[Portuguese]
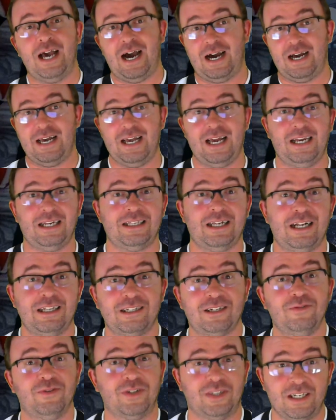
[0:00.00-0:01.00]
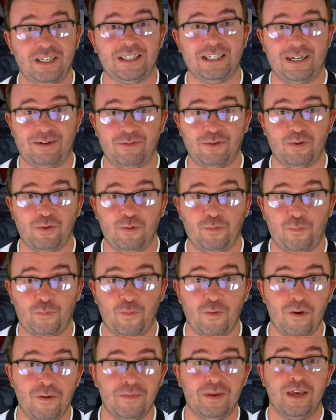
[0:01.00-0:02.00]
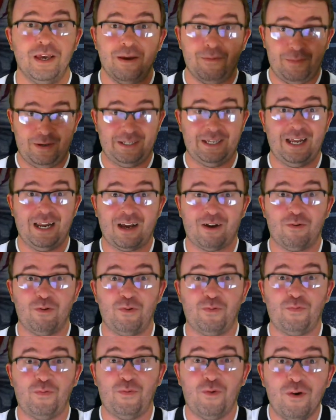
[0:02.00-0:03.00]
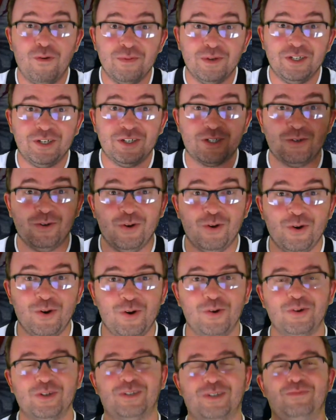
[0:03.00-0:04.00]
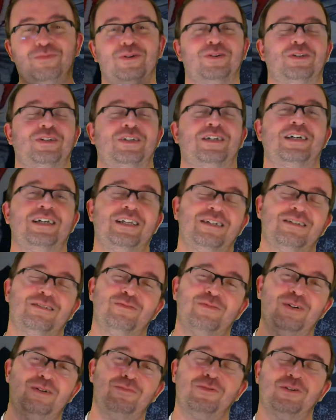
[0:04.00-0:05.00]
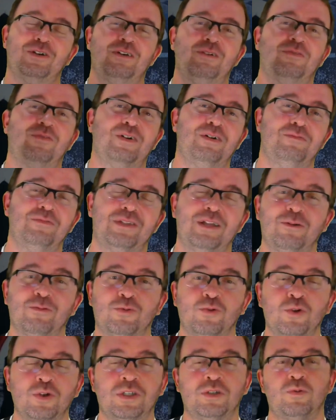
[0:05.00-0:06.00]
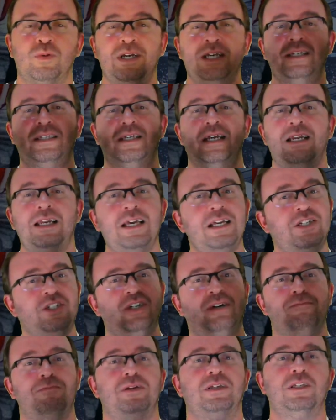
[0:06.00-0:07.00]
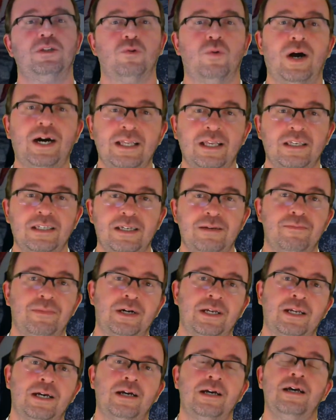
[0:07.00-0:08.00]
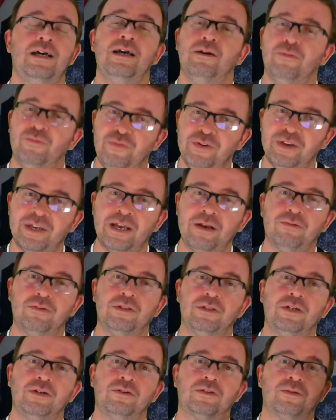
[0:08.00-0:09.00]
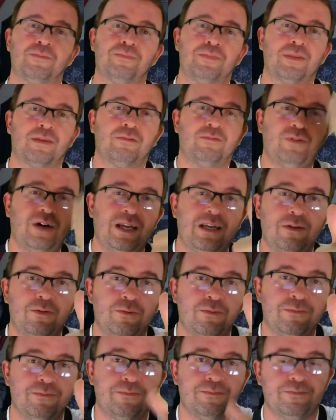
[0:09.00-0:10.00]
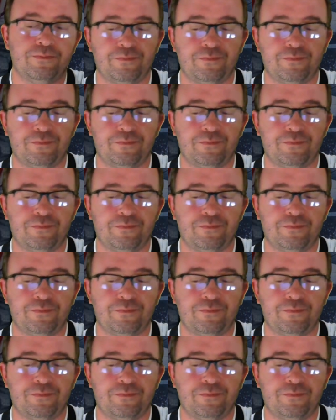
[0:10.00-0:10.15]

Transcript: a realidade é que você estava com fome, mas era com fome de gols, meus queridos. Vamos que vamos, tenham todos uma excelente e abençoada semana. Fiquem com Deus, valeu!